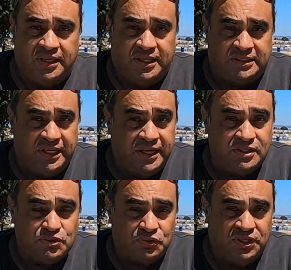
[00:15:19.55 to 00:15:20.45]
que
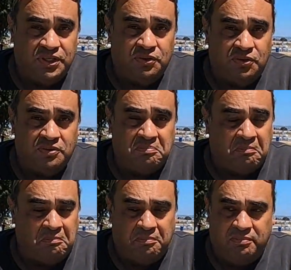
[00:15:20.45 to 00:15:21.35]
traiga sonido,
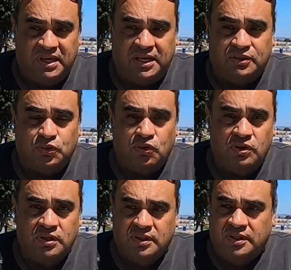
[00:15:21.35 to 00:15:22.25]
me
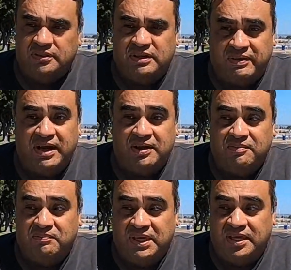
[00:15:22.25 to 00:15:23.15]
encantó.
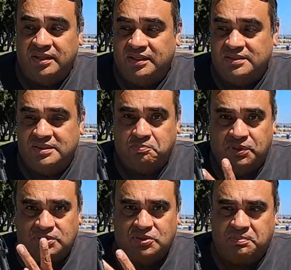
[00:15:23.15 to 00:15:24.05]
Trabajan bien y si
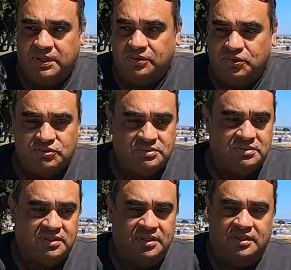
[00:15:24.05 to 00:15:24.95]
puedes comprar
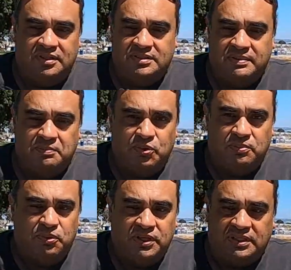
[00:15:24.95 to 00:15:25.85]
dos, eh, se ven
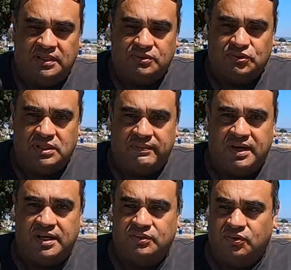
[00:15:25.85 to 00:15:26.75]
muy bonitas las dos
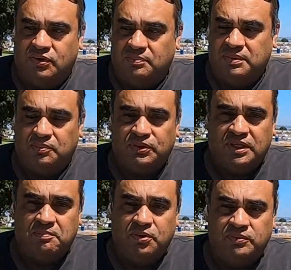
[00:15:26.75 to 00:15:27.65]
trabajando al mismo
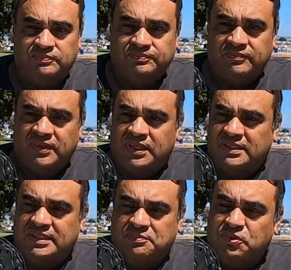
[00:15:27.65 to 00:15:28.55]
tiempo.
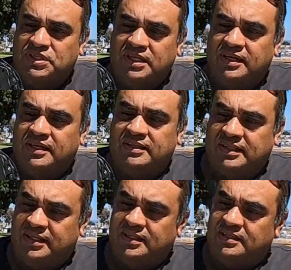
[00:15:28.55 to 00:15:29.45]
Está muy llena de
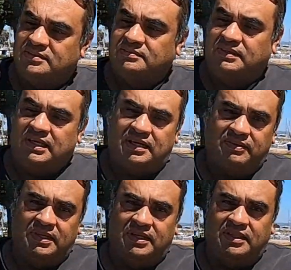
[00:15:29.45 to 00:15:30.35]
detalles la
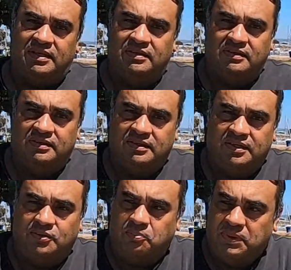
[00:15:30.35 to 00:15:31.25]
cabina del,
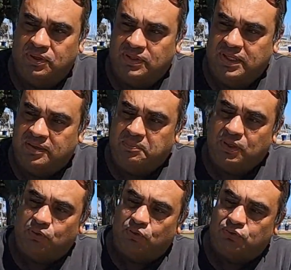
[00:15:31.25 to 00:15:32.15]
del
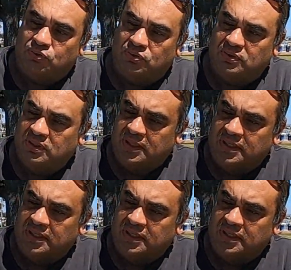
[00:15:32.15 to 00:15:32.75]
piloto,